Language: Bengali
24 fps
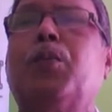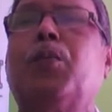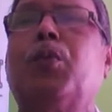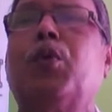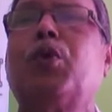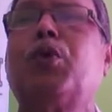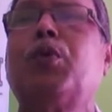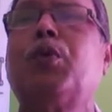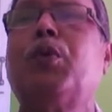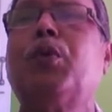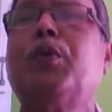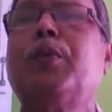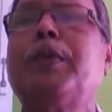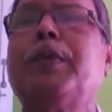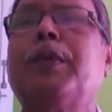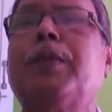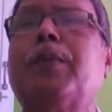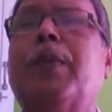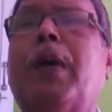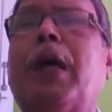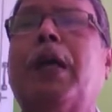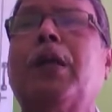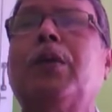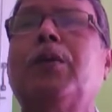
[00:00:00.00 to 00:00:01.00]
মরুভূমির
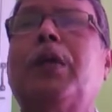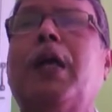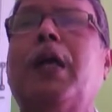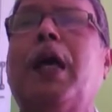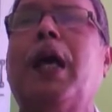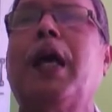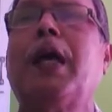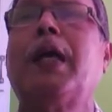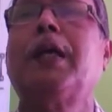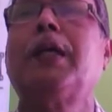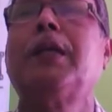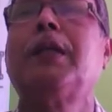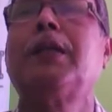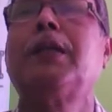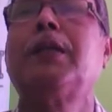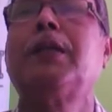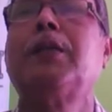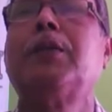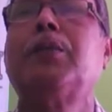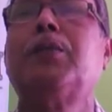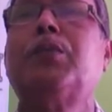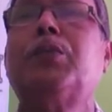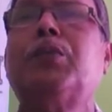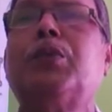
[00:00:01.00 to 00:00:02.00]
বালুকায়
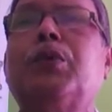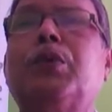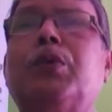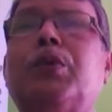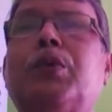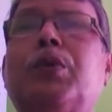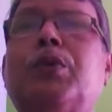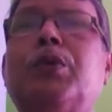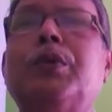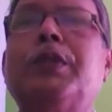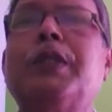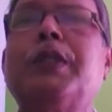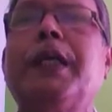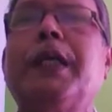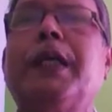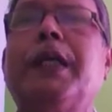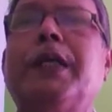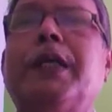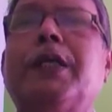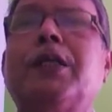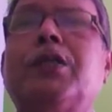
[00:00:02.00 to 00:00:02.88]
মুখ গুঁজে